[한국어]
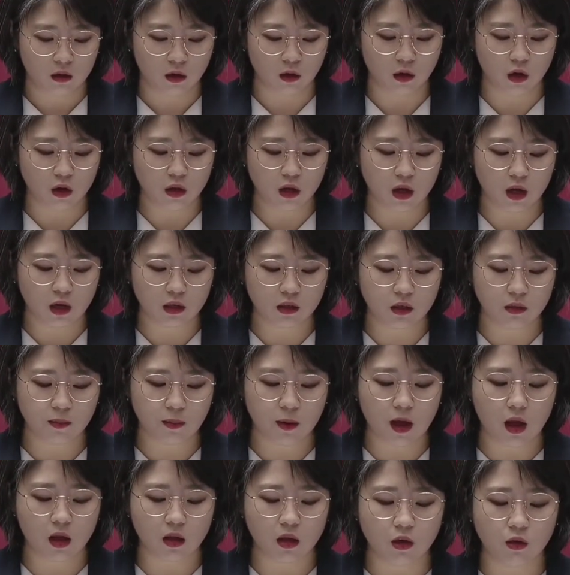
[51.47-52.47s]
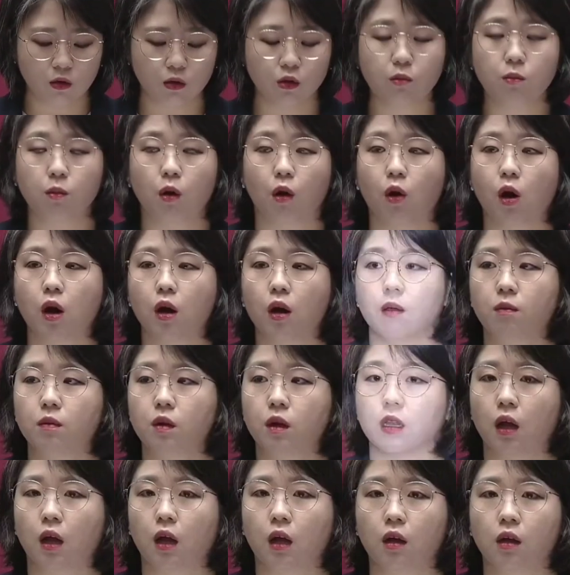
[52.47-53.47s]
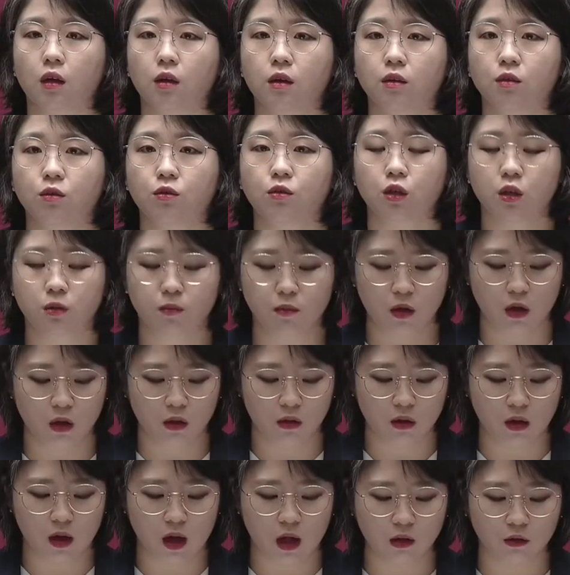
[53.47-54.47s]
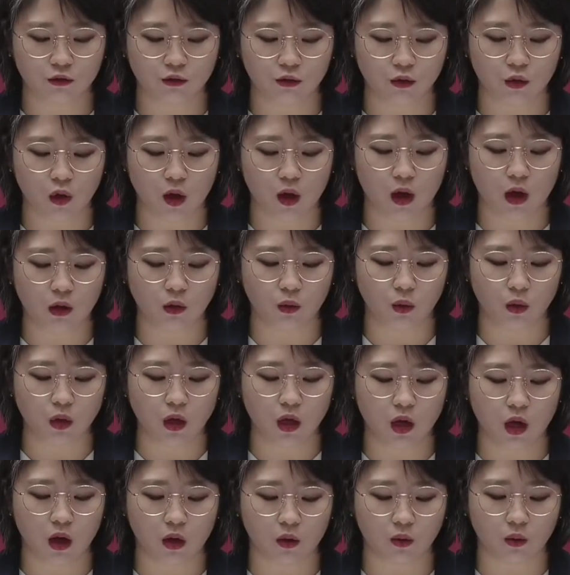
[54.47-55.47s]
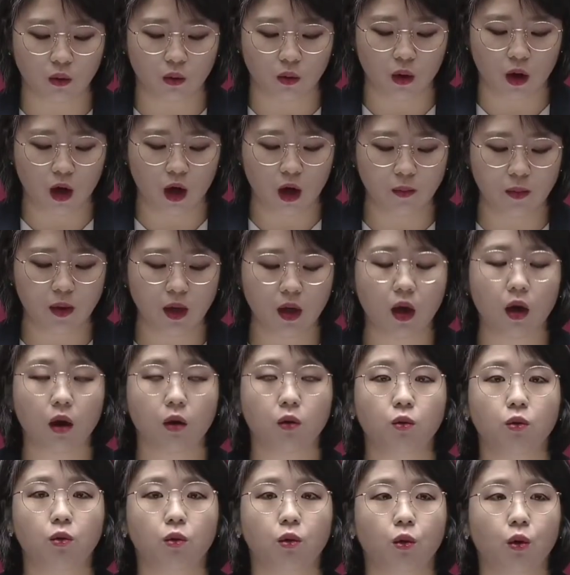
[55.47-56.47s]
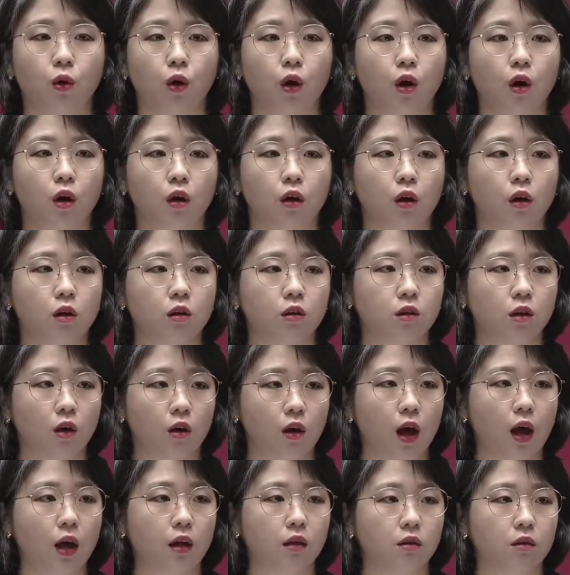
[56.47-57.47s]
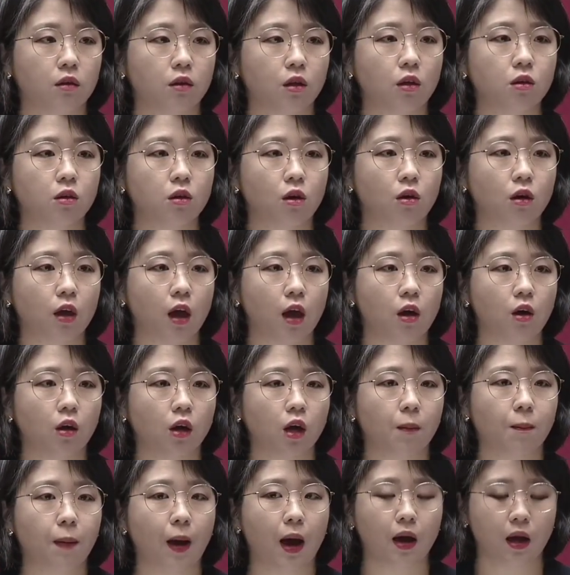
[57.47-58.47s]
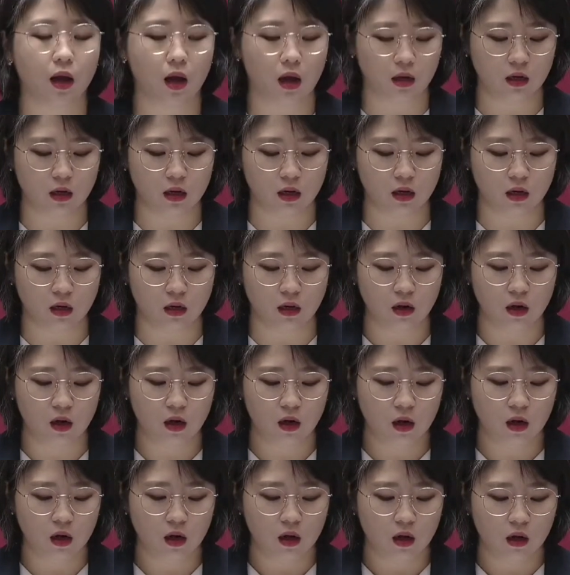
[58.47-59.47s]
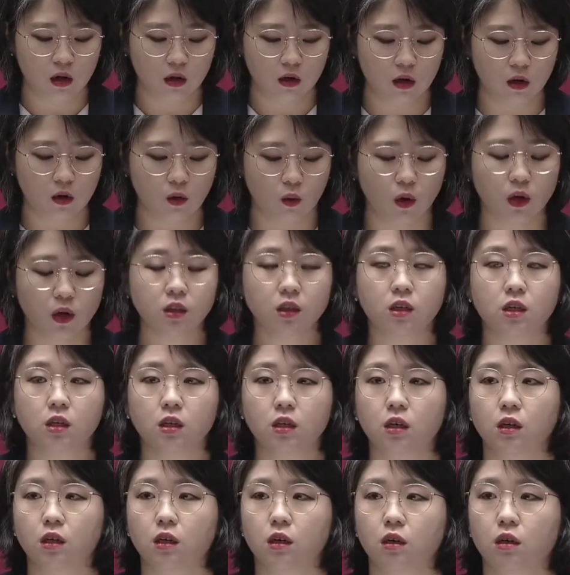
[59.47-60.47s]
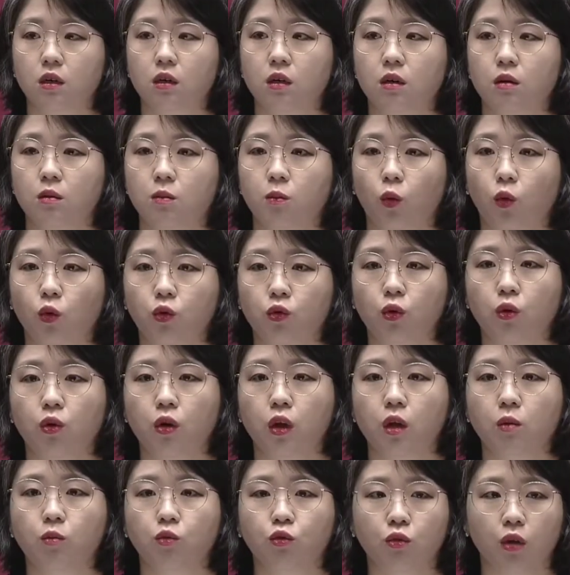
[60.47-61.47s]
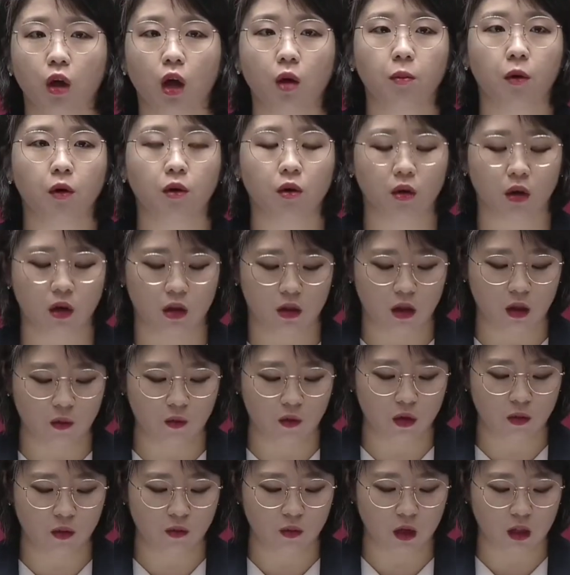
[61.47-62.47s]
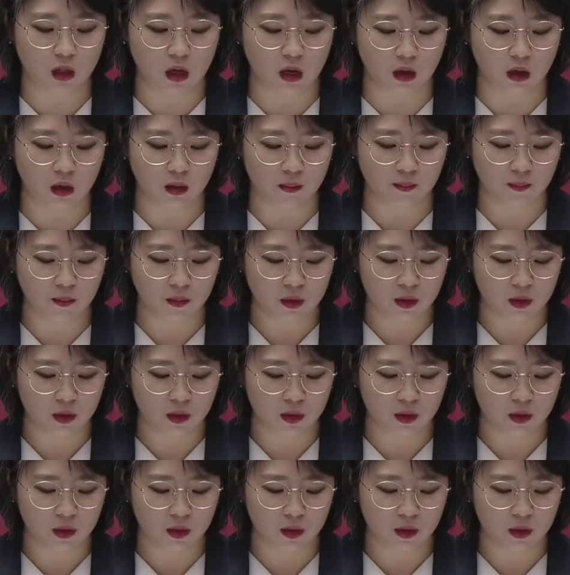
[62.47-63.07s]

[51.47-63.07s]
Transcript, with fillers: 전원위가 실패한 이유는 명확합니다. 수십 년간 국회가 논의하고 합의하고 결정한 선거개혁의 방향을 그리고 원칙을 모조리 뭉개버렸기 때문입니다.